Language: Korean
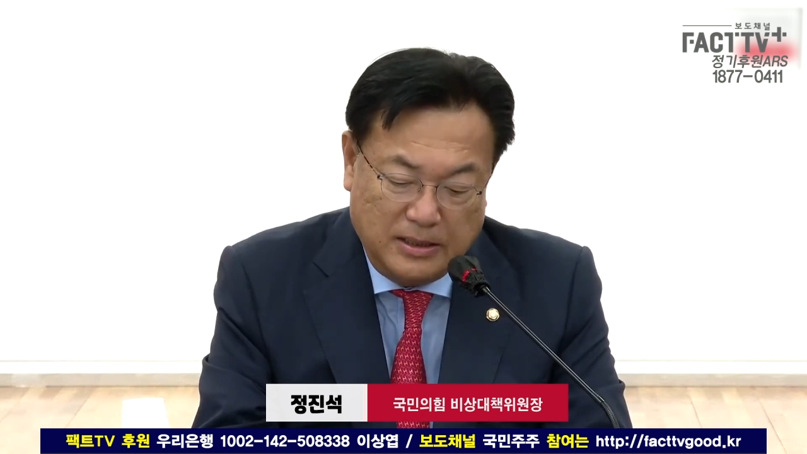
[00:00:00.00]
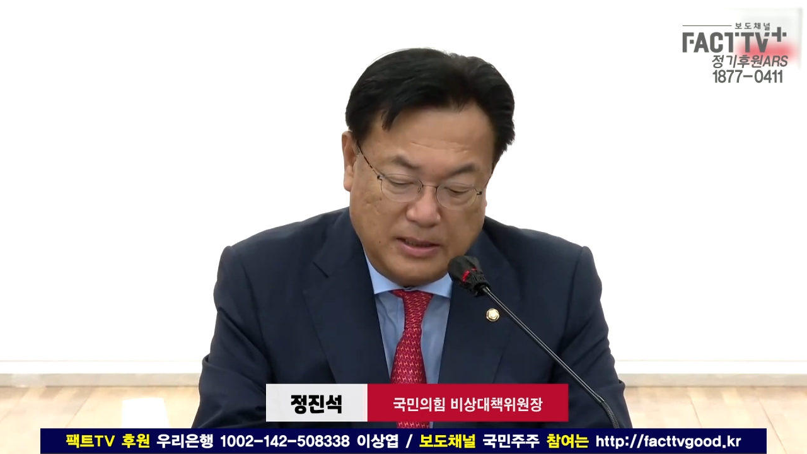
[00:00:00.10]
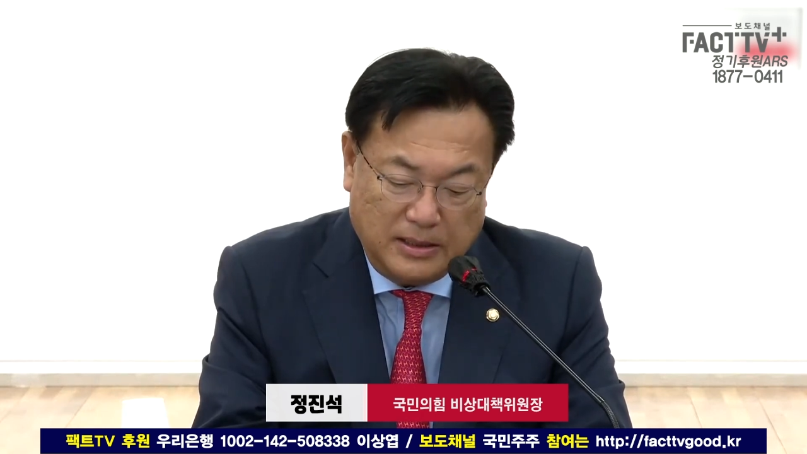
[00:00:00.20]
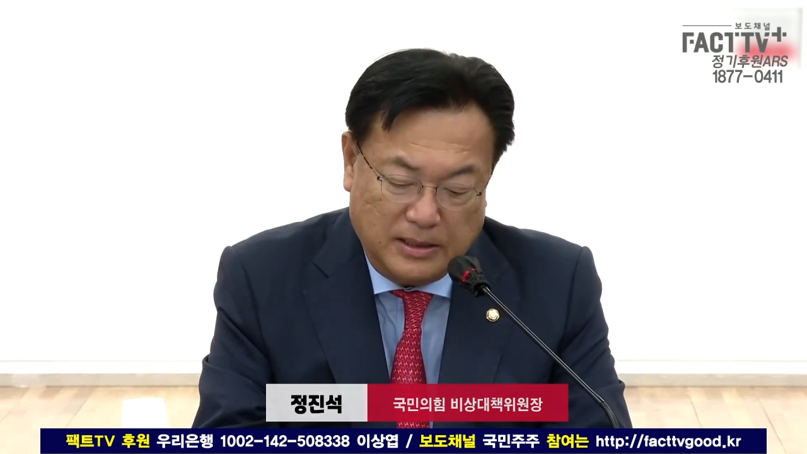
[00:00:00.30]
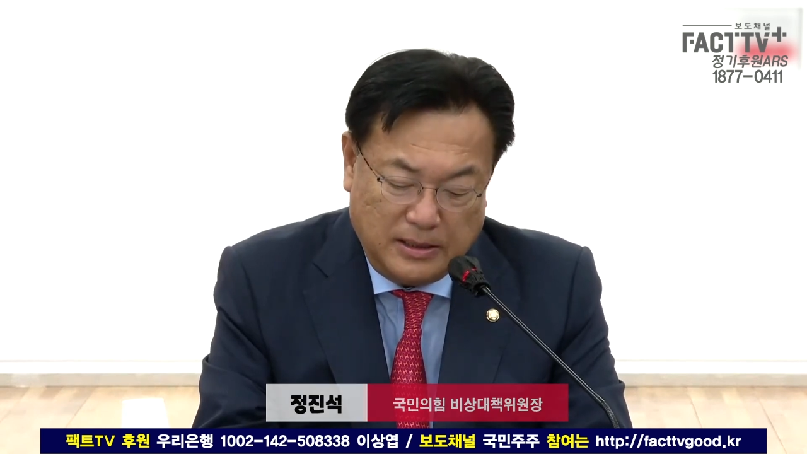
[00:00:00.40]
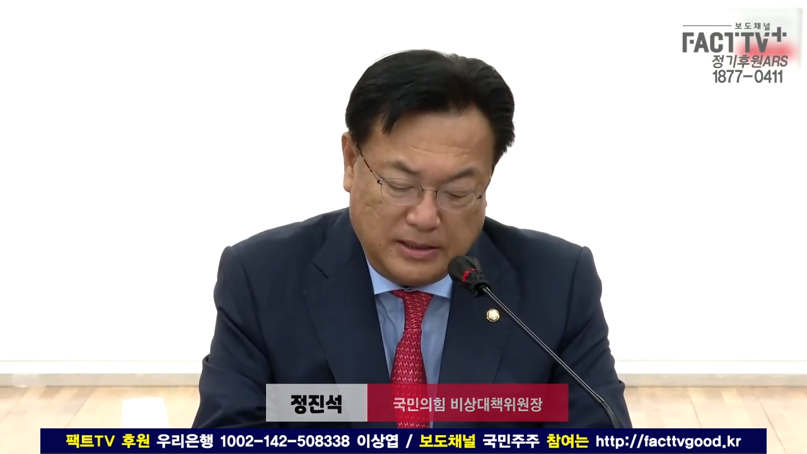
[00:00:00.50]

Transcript: 아,